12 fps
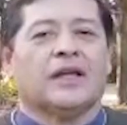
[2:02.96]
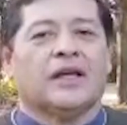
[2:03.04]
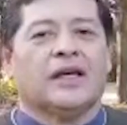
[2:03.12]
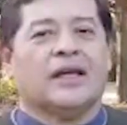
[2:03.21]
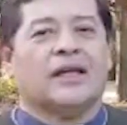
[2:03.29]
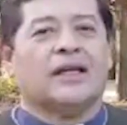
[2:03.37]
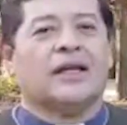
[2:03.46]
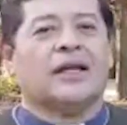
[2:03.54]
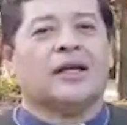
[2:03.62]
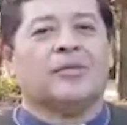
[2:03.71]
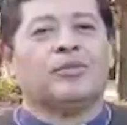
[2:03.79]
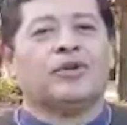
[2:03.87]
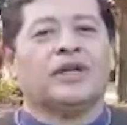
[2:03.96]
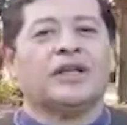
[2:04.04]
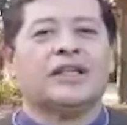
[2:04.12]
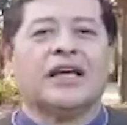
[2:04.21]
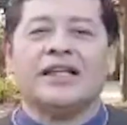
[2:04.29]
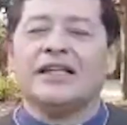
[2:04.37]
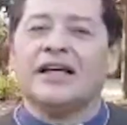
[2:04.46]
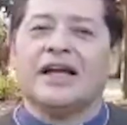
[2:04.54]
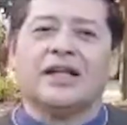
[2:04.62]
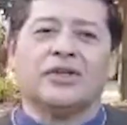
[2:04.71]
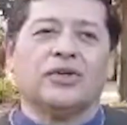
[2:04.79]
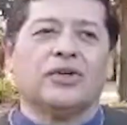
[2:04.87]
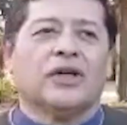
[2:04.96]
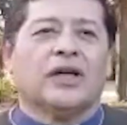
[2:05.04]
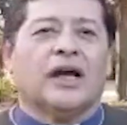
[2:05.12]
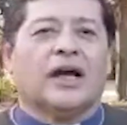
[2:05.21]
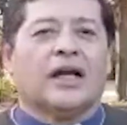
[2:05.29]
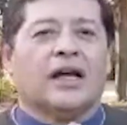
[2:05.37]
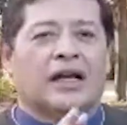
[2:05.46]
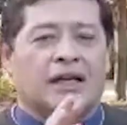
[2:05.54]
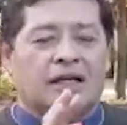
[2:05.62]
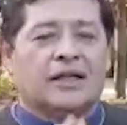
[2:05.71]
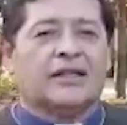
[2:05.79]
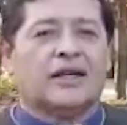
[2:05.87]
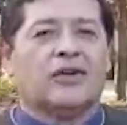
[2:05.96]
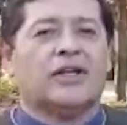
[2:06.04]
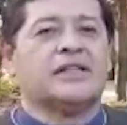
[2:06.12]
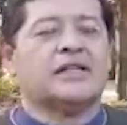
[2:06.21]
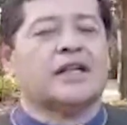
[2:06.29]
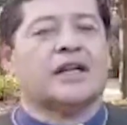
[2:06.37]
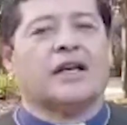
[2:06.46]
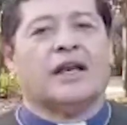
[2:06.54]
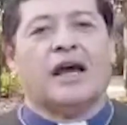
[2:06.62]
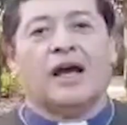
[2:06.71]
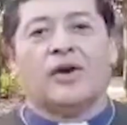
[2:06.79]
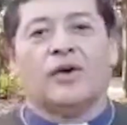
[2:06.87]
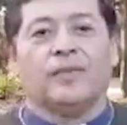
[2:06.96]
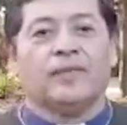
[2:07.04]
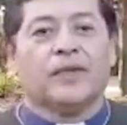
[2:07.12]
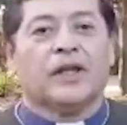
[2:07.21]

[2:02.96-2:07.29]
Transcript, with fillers: Eh, eh, ¿Por qué está indicando acá, en esta orilla del lago,